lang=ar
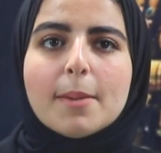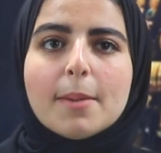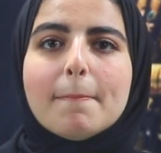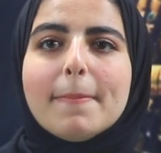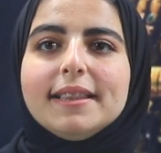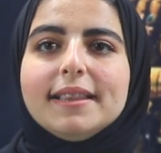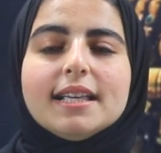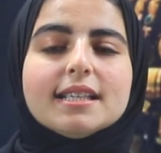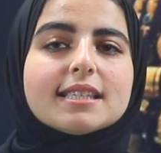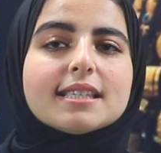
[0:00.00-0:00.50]

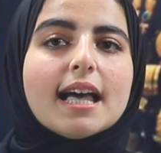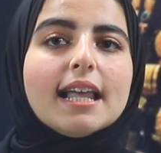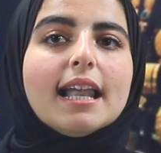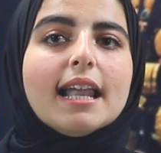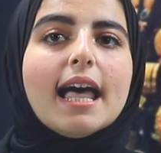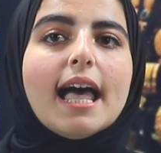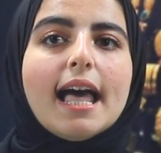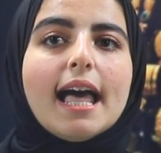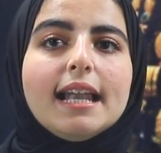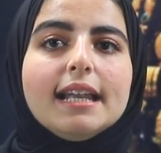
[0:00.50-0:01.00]
بتسأل
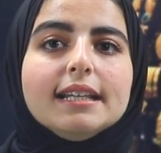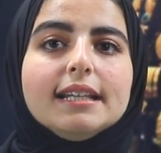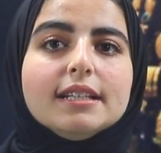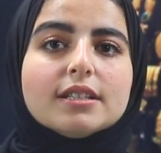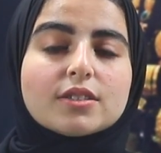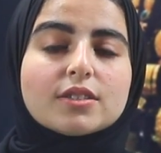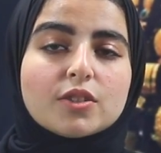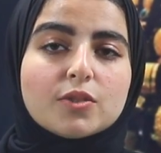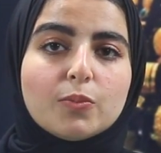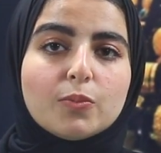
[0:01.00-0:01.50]
هل
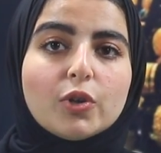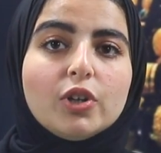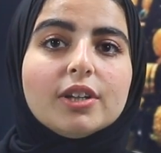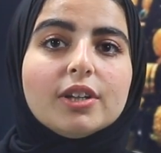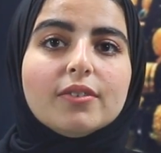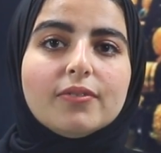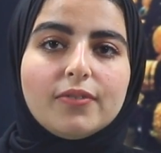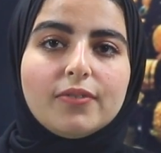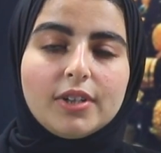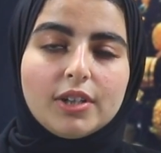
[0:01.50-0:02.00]
يستثمروا
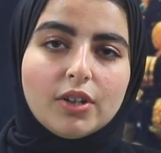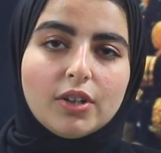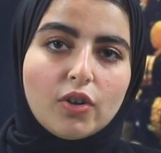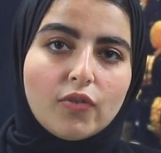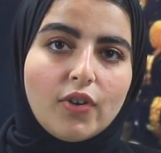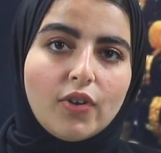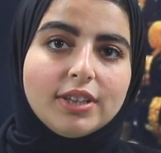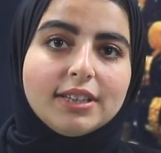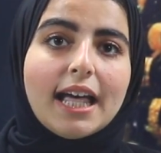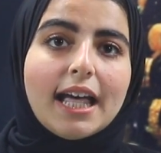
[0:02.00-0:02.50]
في
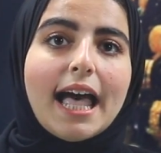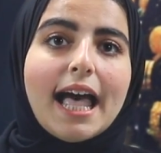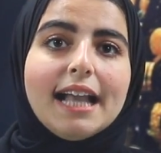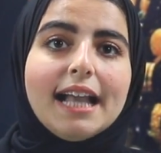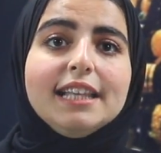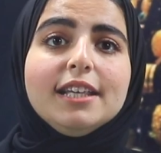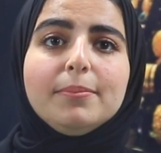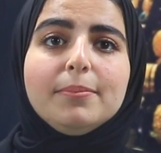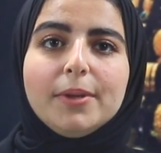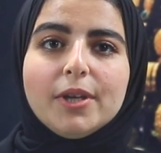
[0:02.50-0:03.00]
الانخفاض ده هل
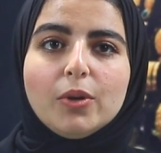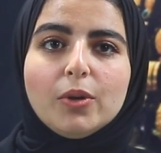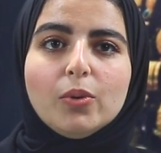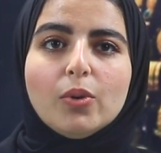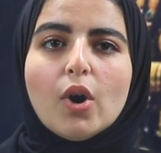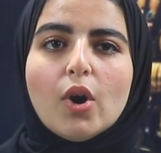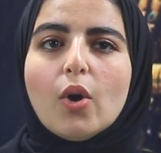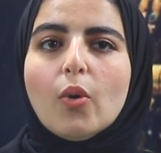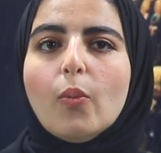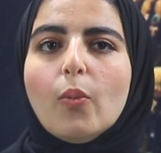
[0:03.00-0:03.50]
يبيعوا
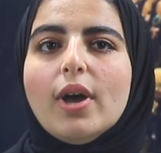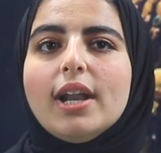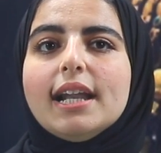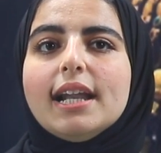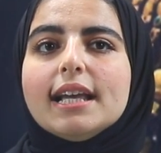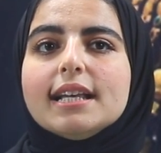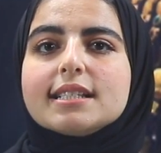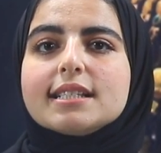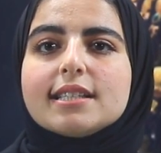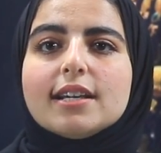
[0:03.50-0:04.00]
ولا
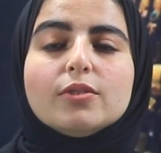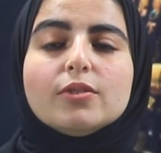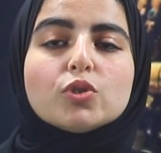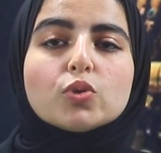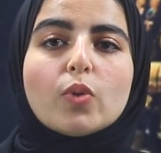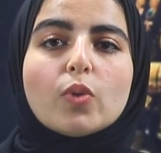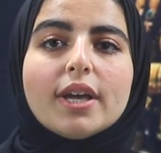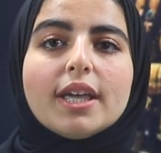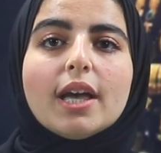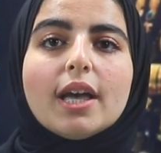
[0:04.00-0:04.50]
يستنوا
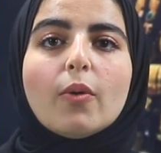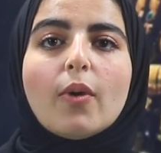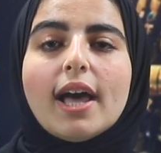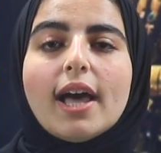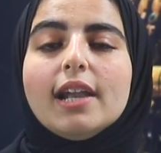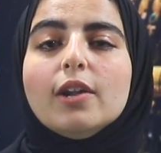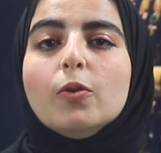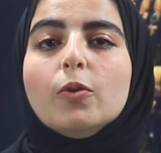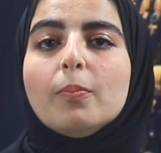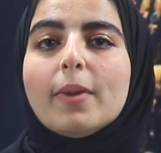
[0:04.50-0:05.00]
شوية
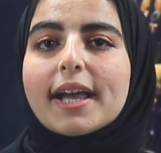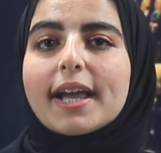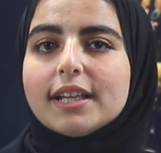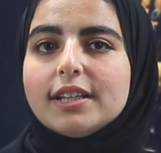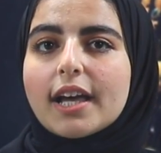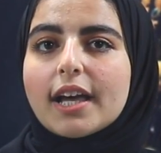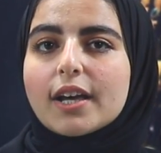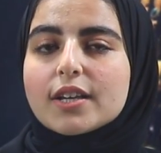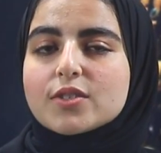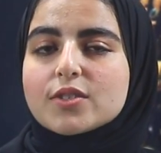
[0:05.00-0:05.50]
وهل هم
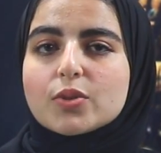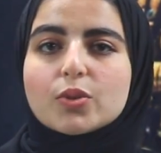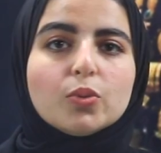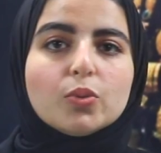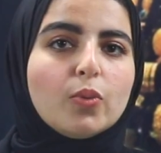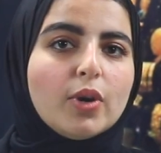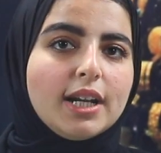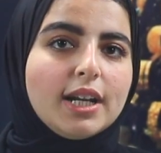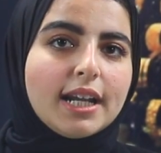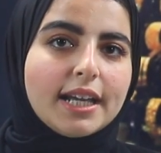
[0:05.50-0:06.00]
كده خسروا
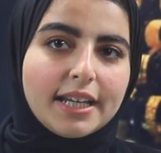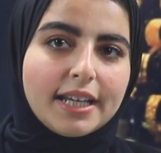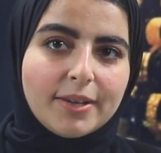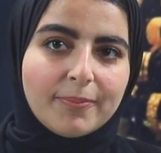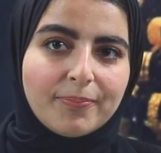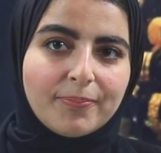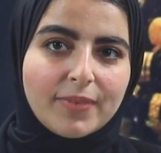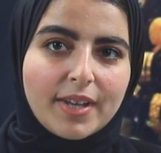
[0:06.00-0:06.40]
ولا ايه